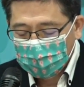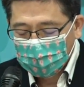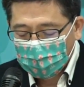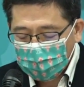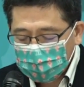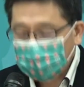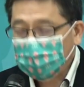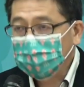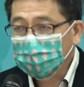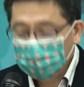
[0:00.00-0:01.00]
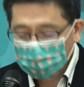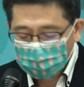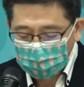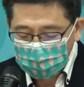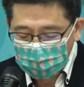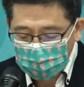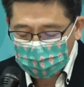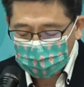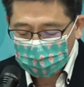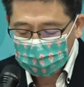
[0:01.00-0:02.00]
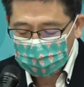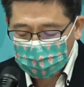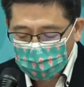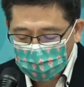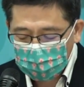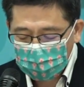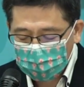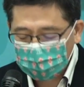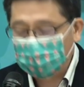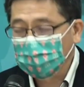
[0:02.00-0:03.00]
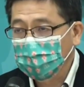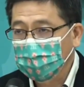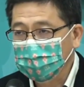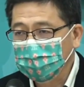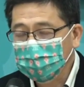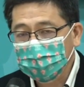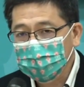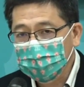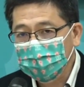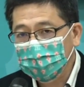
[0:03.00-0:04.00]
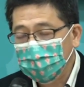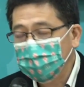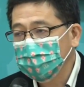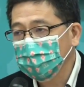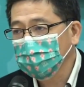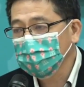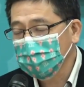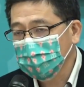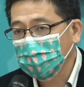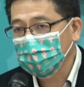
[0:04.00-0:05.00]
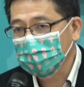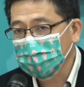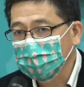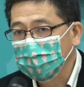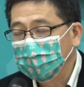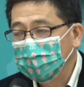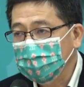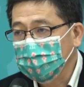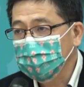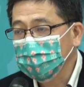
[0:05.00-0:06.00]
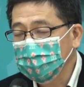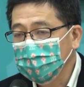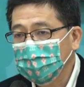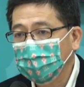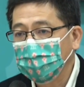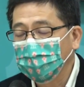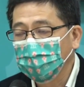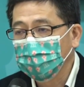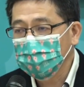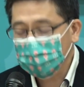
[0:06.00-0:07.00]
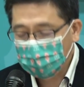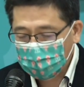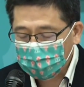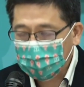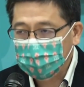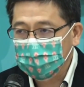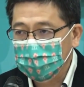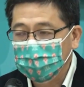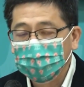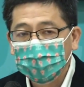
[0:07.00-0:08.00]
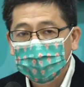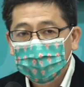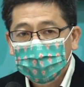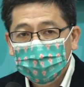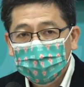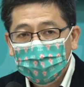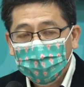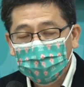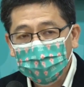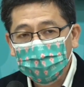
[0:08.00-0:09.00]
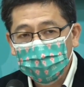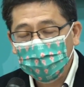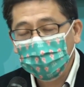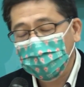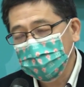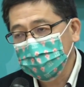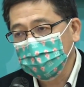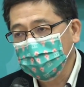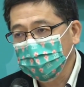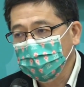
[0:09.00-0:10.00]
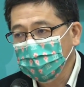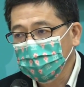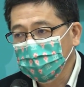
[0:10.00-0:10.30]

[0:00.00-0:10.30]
违停、逼车、超速，好等等，这些看起来都是小事，可是影响了我们生活品质，很多受害者也